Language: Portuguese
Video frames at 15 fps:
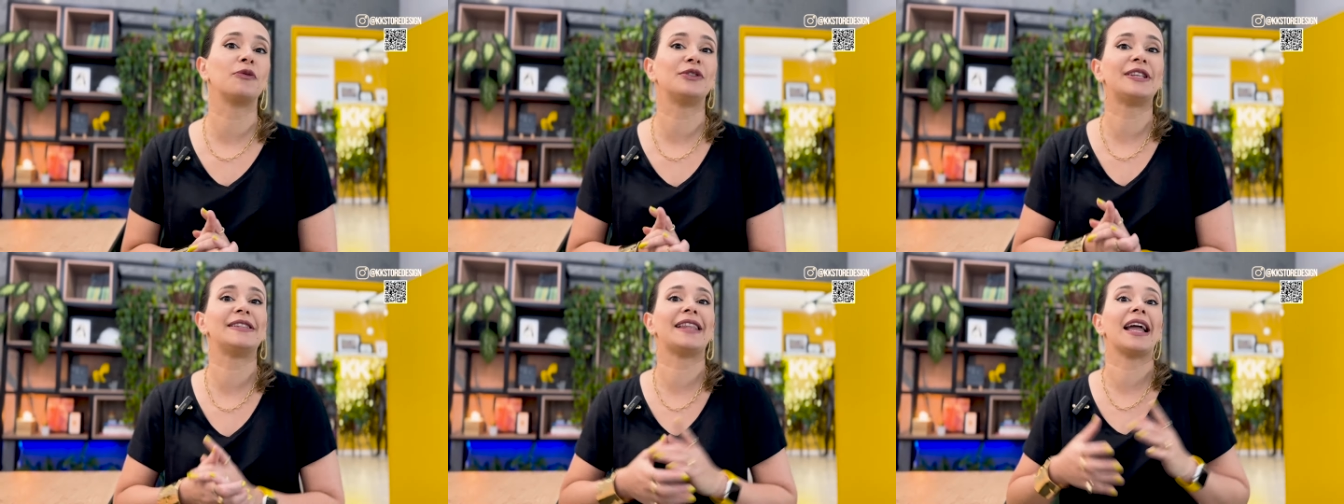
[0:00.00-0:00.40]

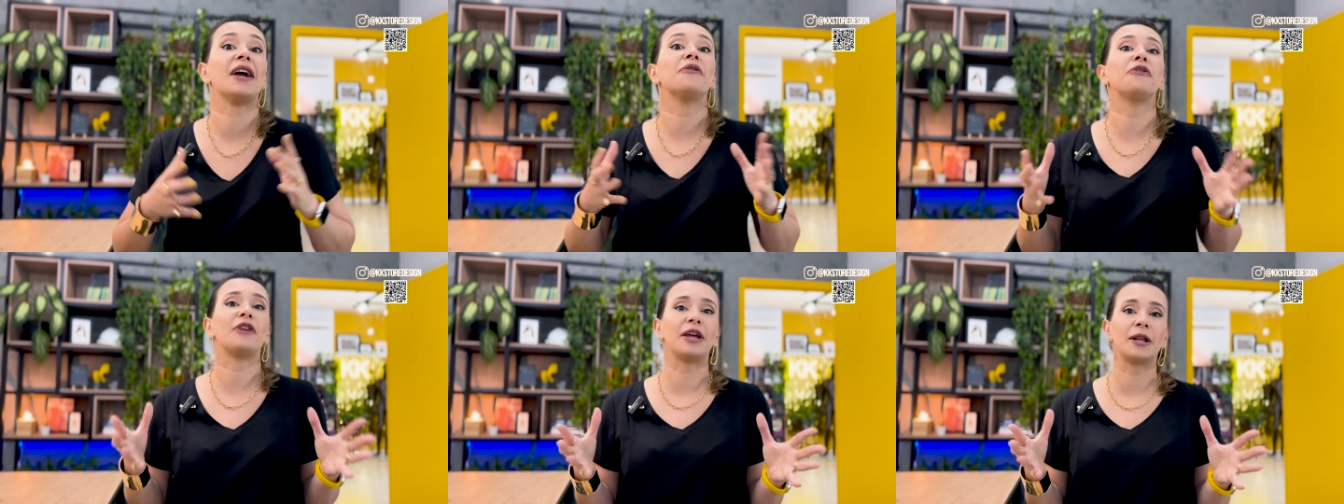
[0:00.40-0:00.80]
visitei
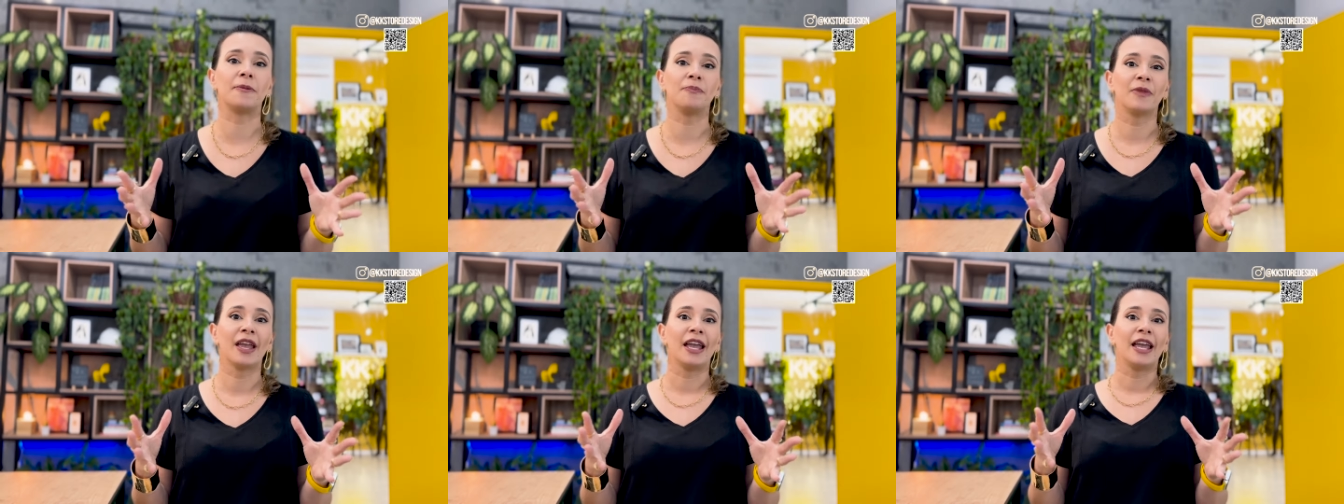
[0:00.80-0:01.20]
a
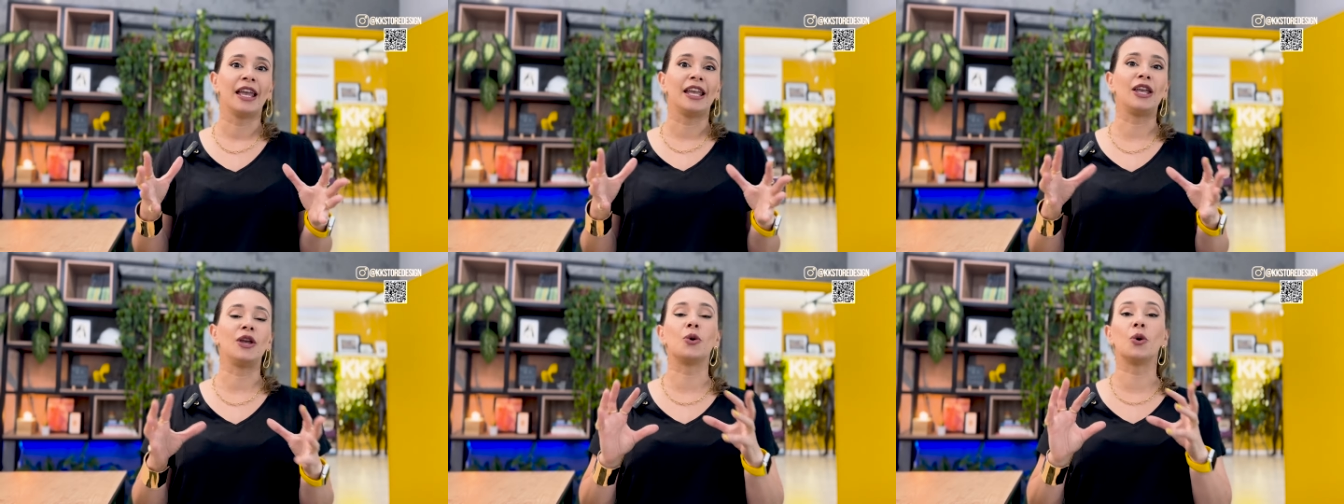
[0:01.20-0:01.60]
feira
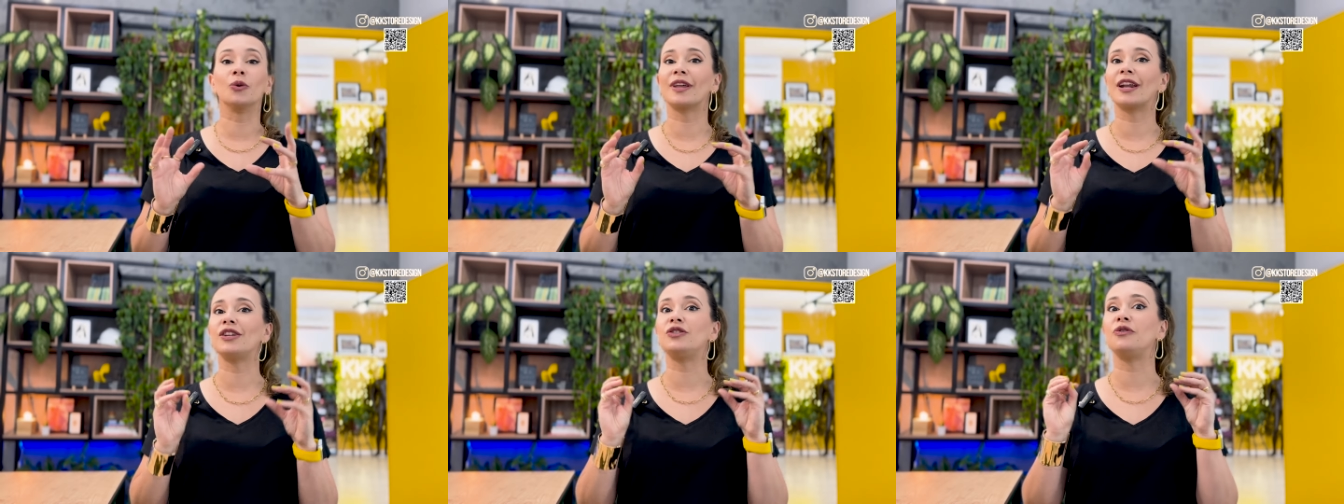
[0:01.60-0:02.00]
e
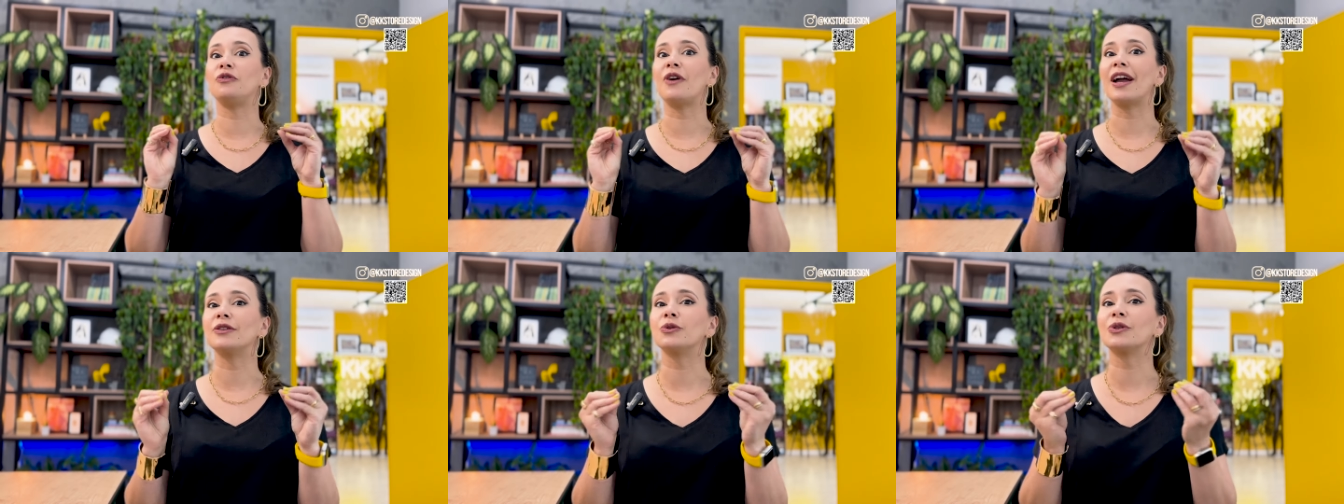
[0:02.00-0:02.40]
encontrei
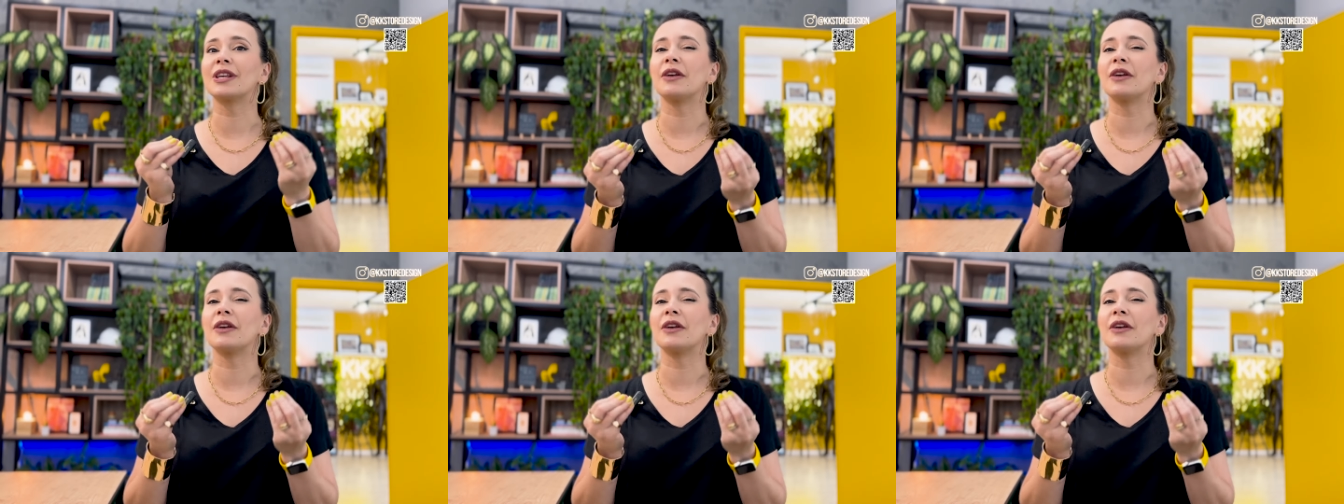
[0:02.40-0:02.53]
diversos